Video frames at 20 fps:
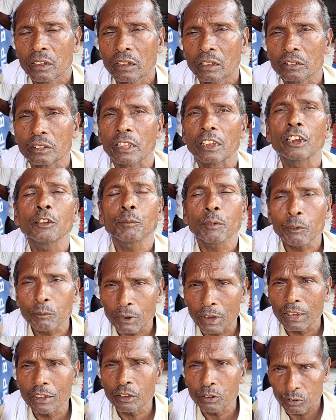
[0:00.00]
हाँ, थाना
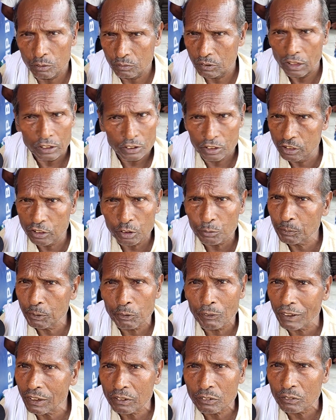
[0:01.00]
प्रभारी अच्छी तो
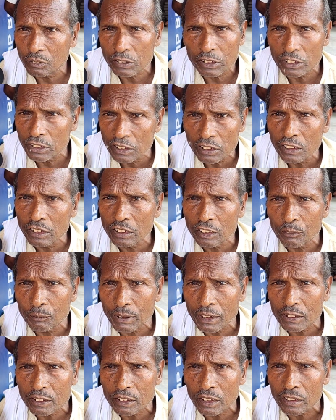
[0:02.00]
व्यवहार किए नहीं
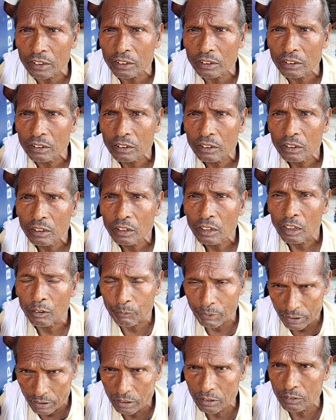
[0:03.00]
हमारे साथ
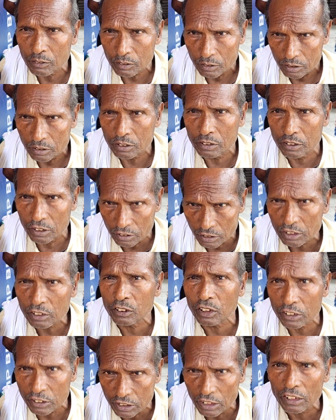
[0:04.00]
हमारी इज्जत की
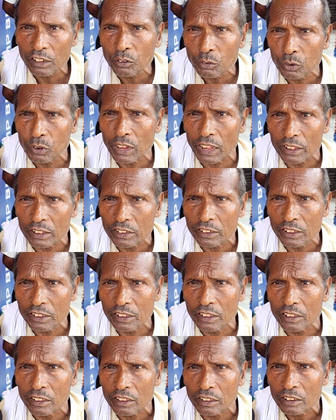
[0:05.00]
धजिया ना उड़ा
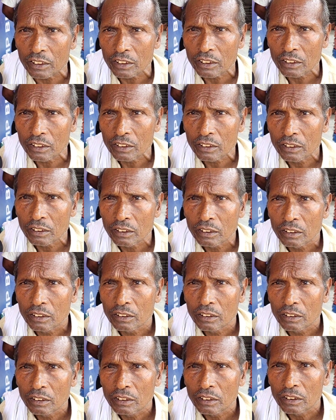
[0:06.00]
दिए
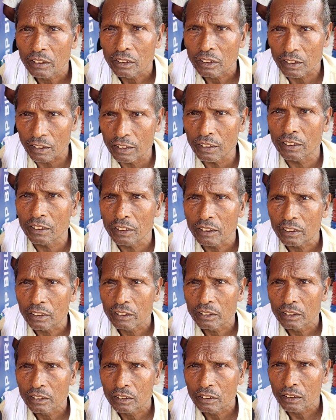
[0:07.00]
हैं
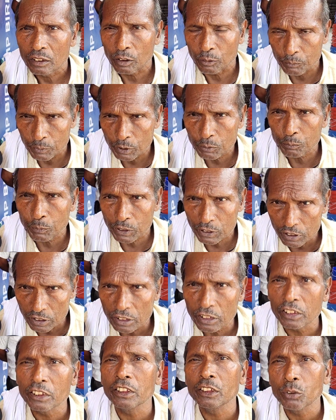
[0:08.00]
हम एक
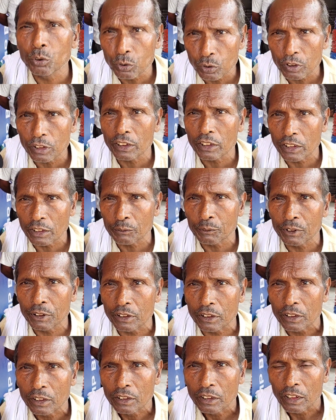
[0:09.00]
प्रतिनिधि हो करके भी
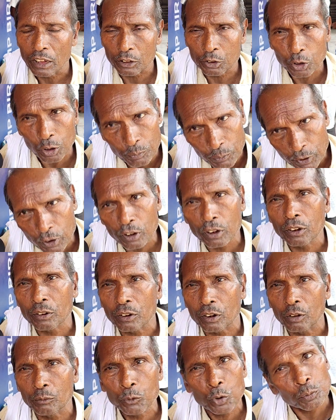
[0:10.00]
जबरन
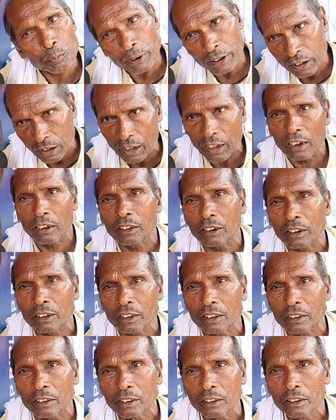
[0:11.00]
हमको बैठा
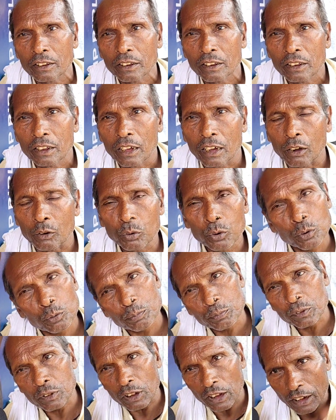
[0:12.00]
करके और लोग
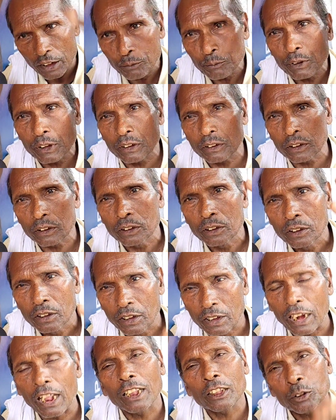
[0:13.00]
थाने में
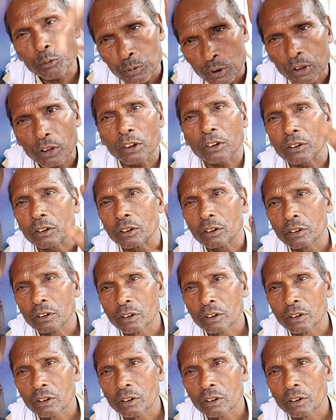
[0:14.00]
रात भर